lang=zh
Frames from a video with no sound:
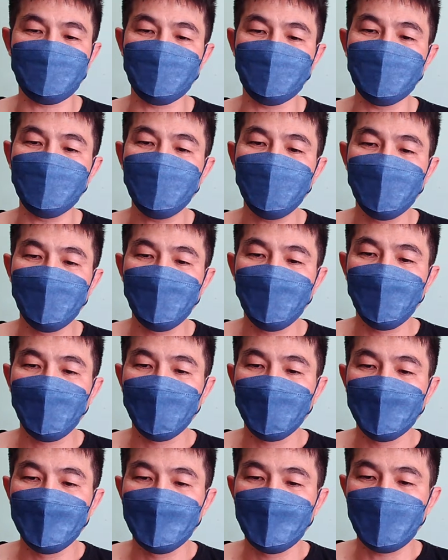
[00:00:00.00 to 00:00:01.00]
说，
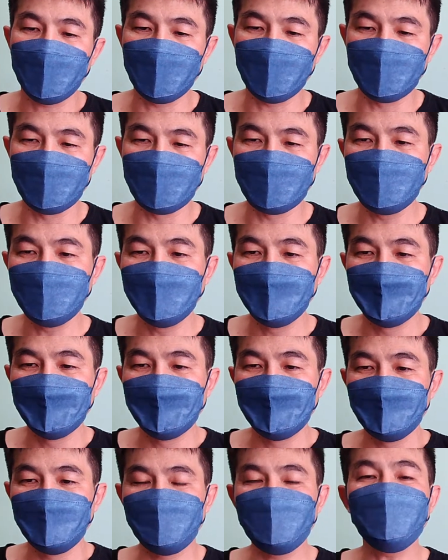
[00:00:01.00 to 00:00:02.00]
呃，
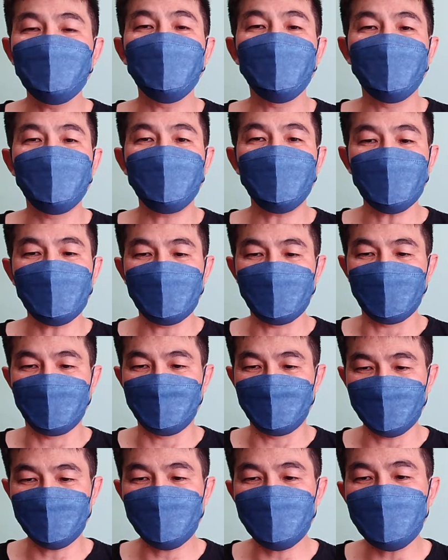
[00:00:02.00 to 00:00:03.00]
如果伴理
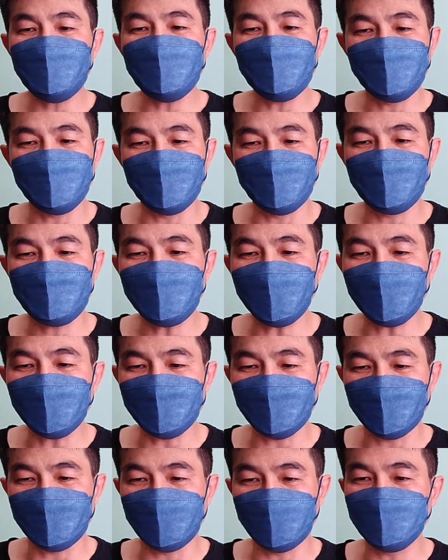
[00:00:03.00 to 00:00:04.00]
不士服，到
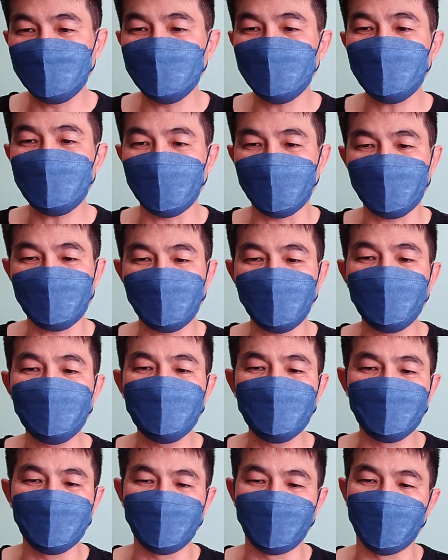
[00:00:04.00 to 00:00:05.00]
底可不可以考公
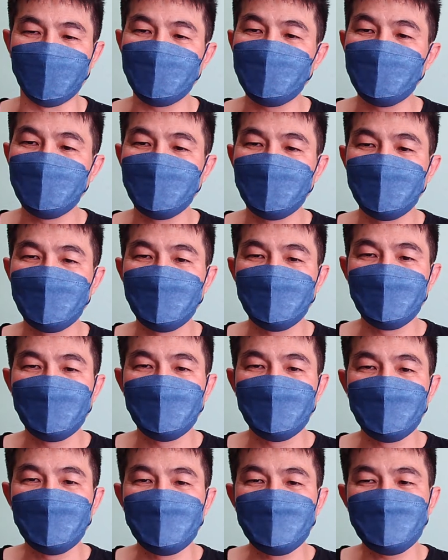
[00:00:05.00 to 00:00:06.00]
务员？
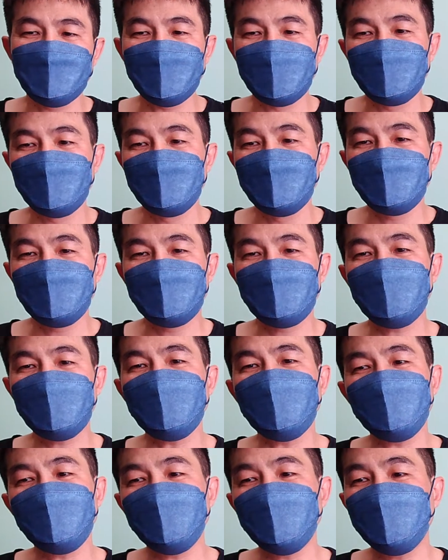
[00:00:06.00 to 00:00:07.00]
这
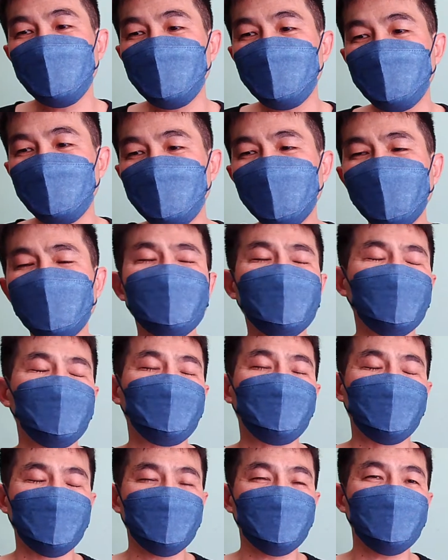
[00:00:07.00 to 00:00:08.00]
个伴理
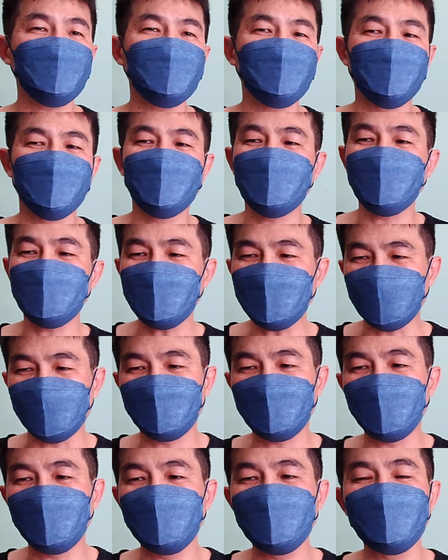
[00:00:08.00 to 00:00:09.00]
不士服跟考
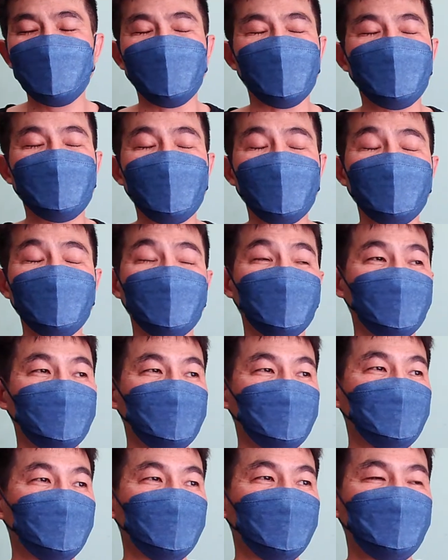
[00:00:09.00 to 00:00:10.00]
公务员到底有
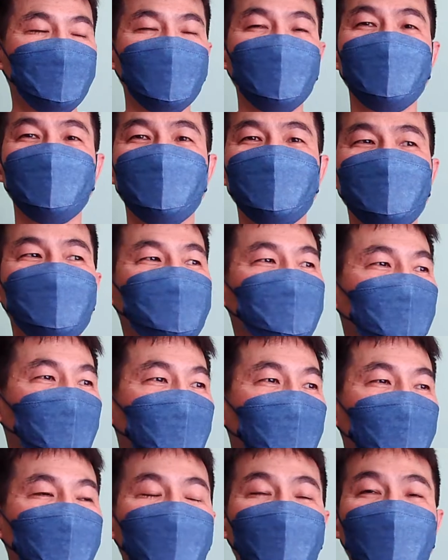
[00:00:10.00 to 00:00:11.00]
什么屁事？